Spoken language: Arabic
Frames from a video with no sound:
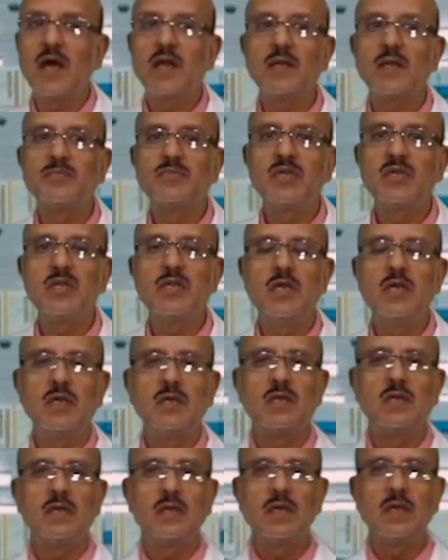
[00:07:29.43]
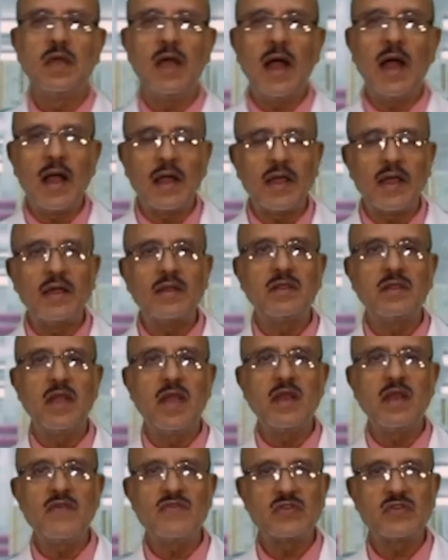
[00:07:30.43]
هنبتدي لحاجات
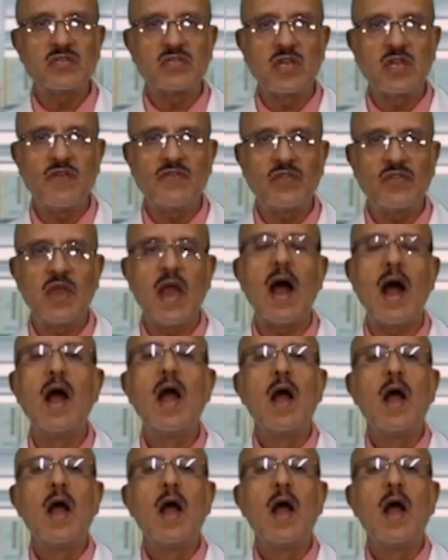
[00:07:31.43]
تاني في السيفتي